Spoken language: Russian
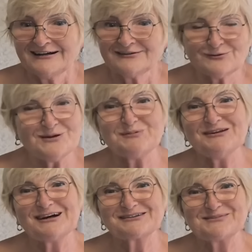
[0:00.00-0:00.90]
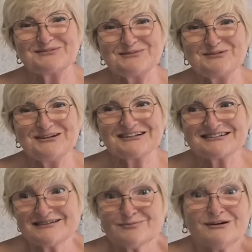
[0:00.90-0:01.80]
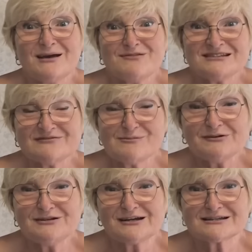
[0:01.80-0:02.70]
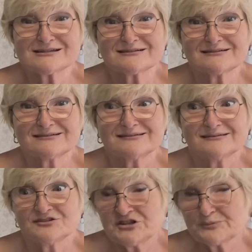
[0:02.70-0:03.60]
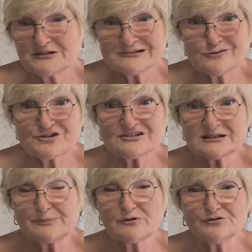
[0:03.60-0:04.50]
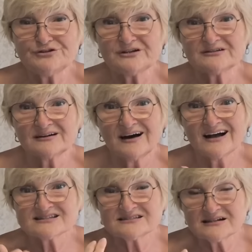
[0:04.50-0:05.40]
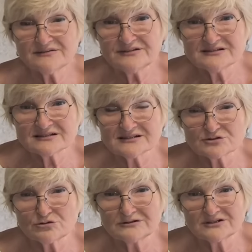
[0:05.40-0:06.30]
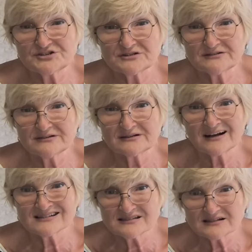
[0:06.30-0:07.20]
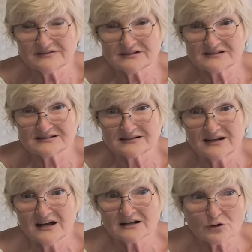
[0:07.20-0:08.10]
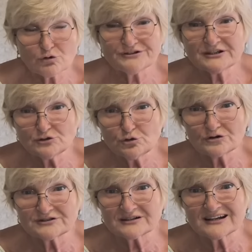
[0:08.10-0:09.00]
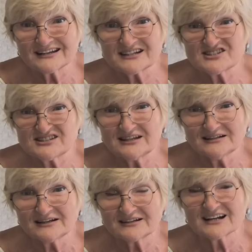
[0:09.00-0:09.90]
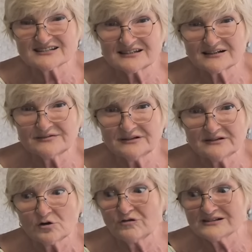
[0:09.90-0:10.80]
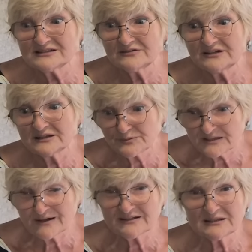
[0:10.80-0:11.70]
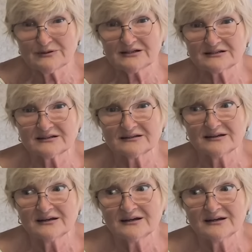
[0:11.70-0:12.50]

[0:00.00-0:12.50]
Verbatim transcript: Ну, мне приятно было, приятно. Моя миссия выполняется. Человек прислушался, похудел, оздоровился насколько человек, оздоровился. Какой-то доктор это сделает, оздоровит, у вас давление, принимайте таблетки.